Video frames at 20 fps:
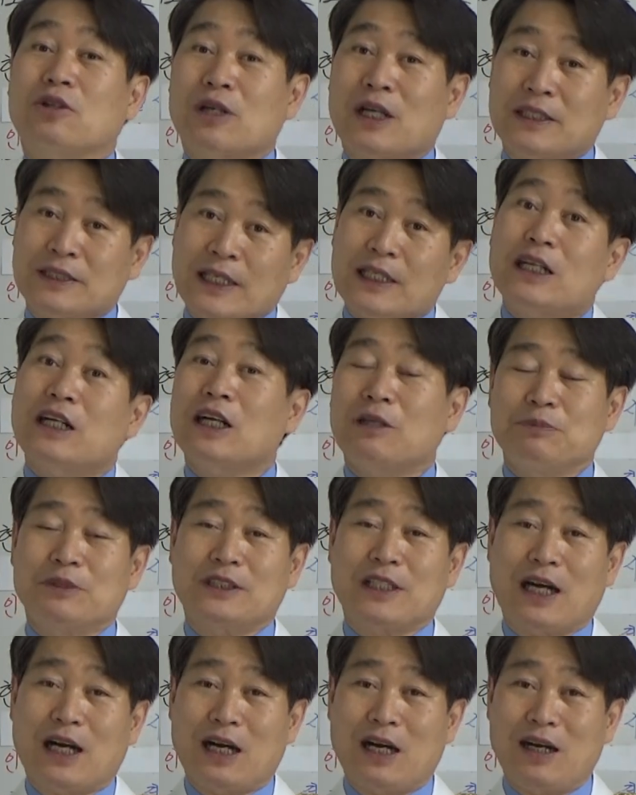거라
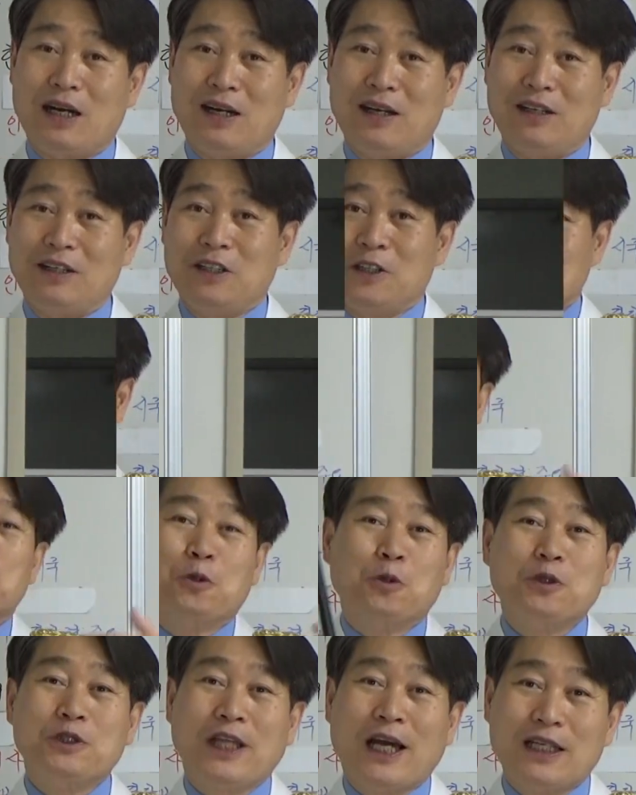생각합니다. 저도
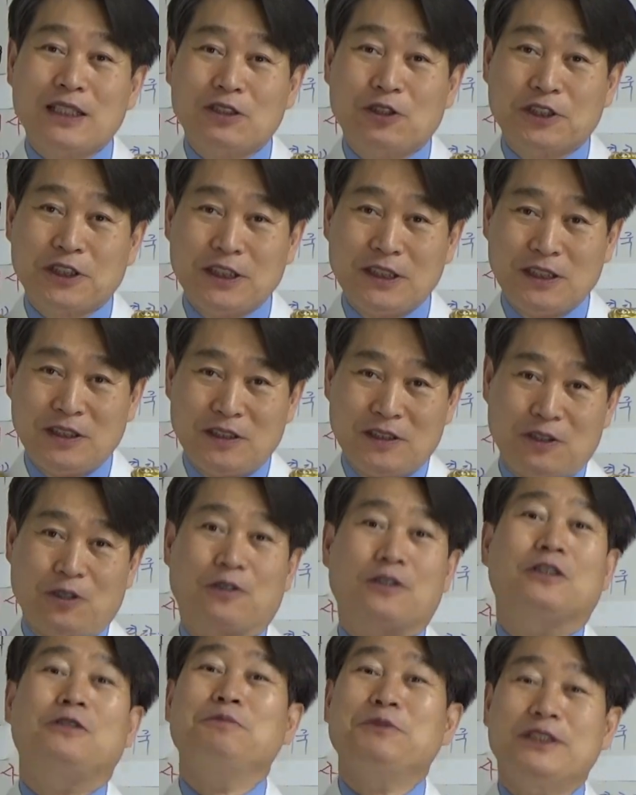좋다는 것이
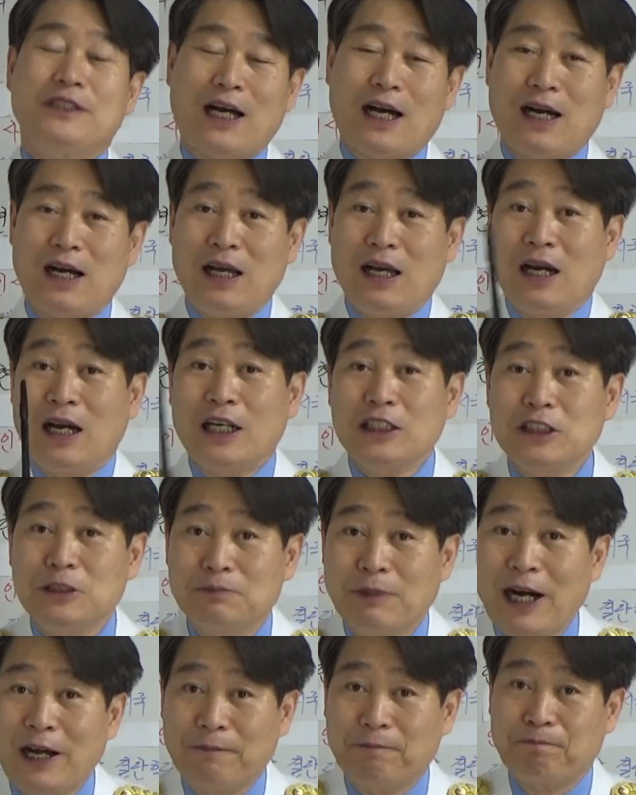더 큽니다.
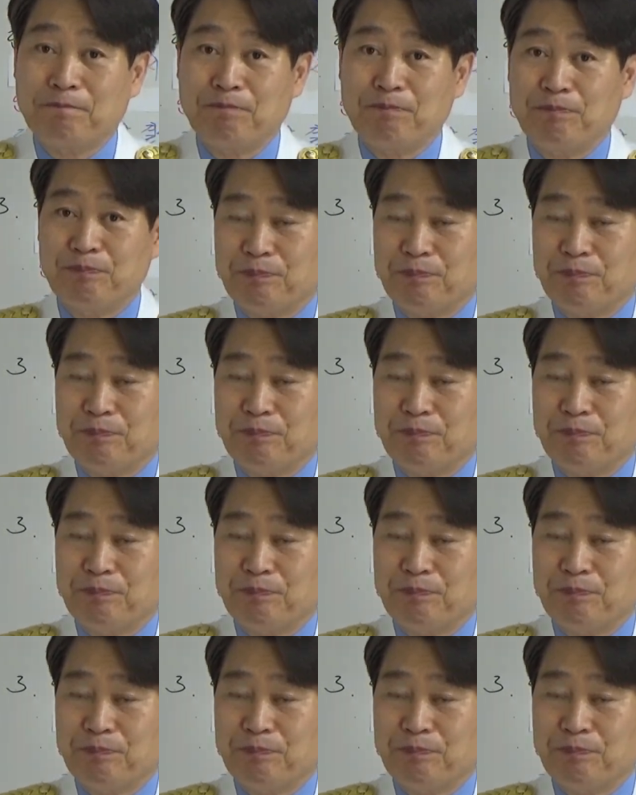하지만